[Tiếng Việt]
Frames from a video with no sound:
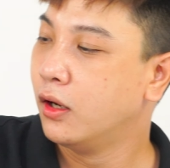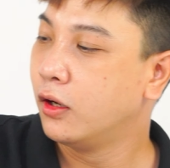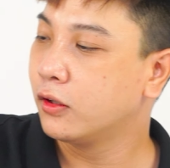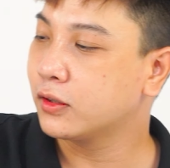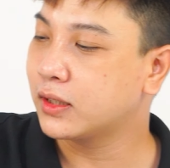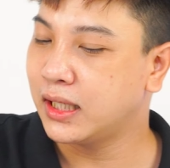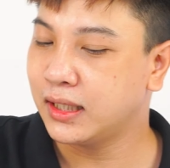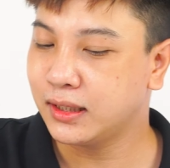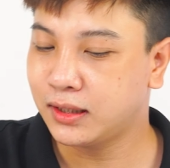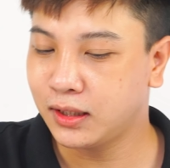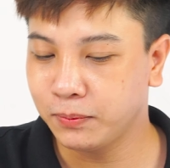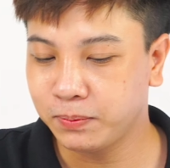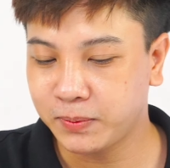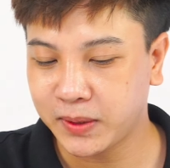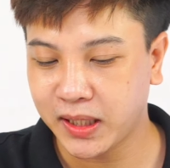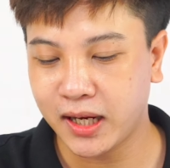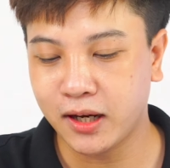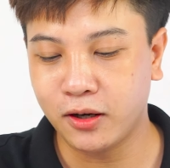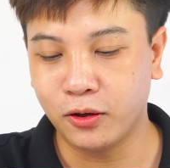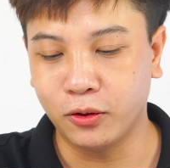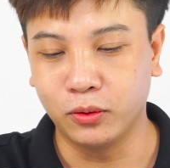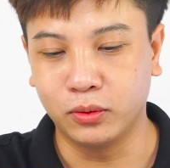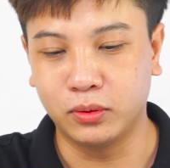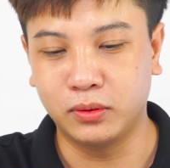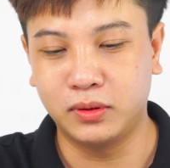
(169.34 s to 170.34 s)
Ok, tiếp
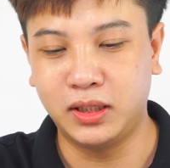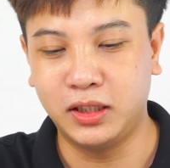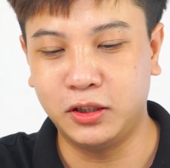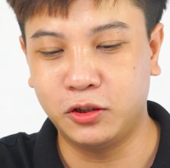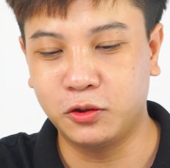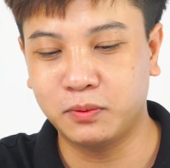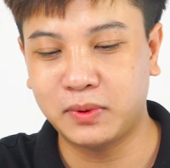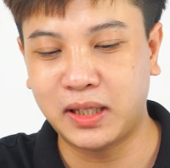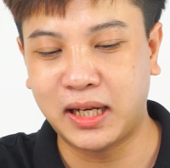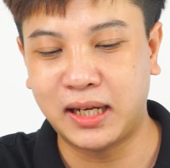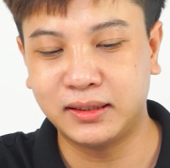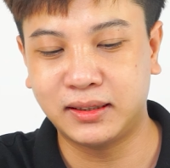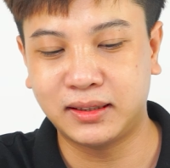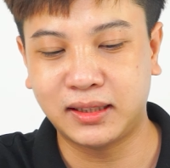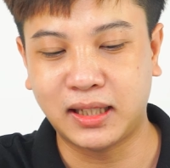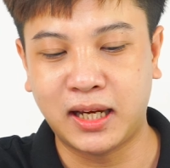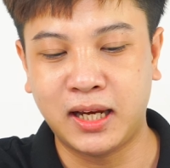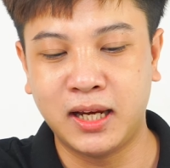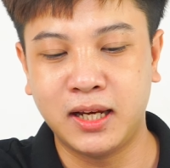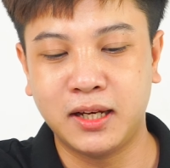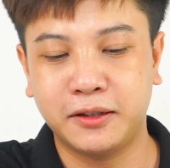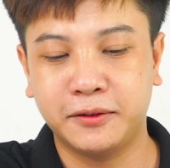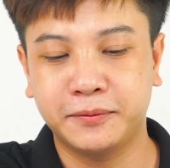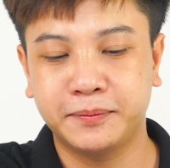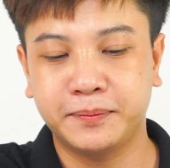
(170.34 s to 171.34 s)
theo thì chúng ta
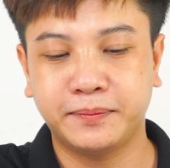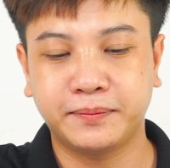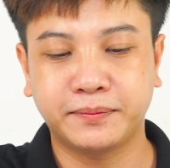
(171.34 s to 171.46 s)
sẽ